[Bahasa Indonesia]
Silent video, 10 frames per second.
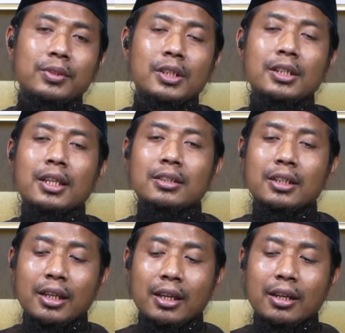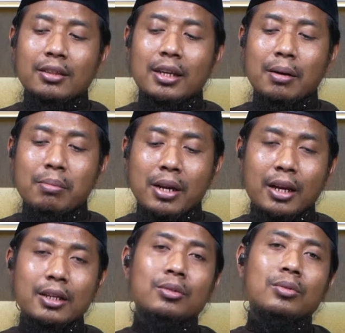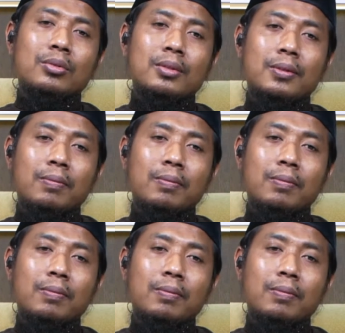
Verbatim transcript: Cerita-cerita yang tidak benar itu.